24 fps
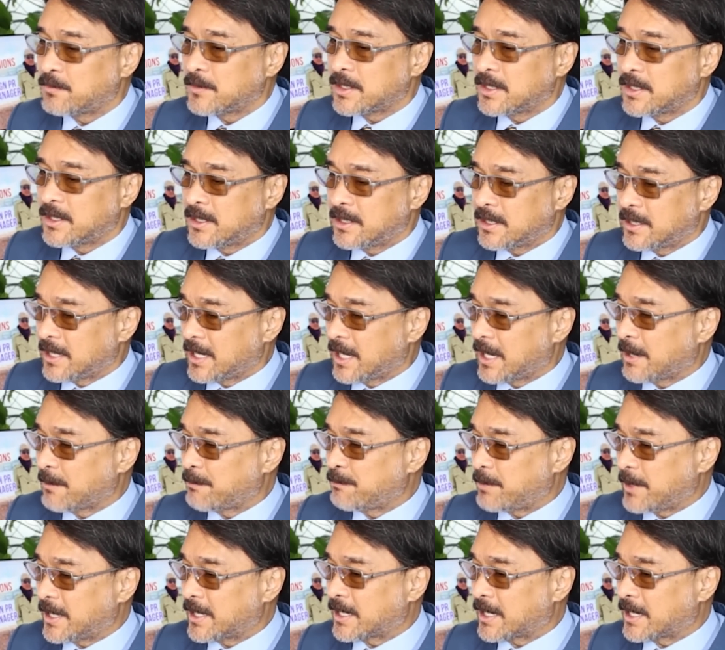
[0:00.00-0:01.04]
na
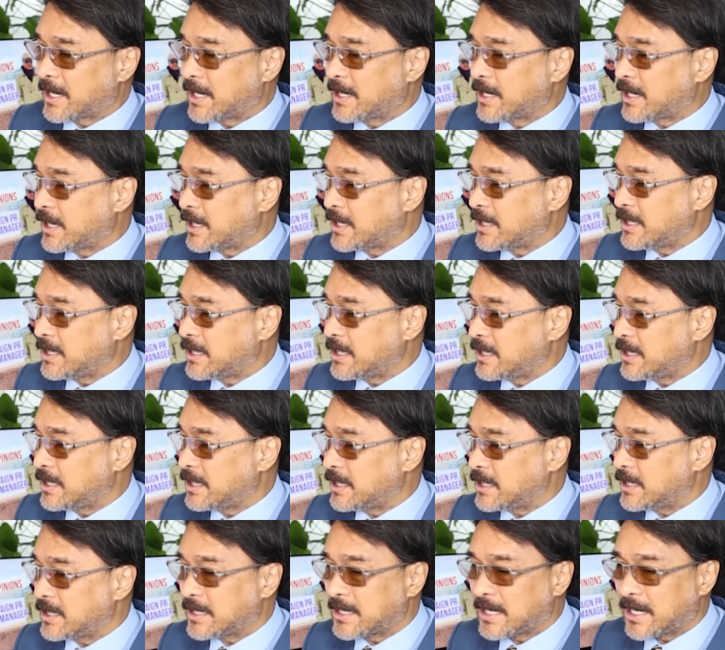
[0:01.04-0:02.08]
pera na i
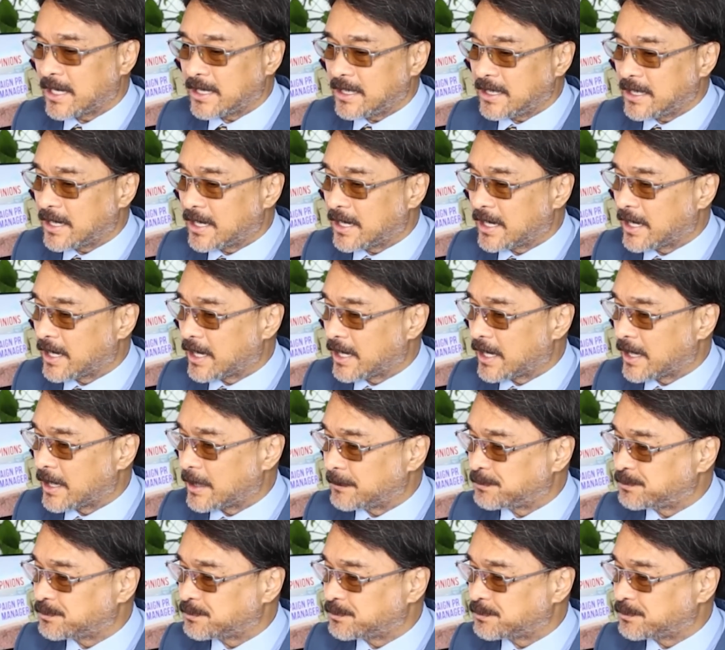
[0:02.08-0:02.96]
na i uh,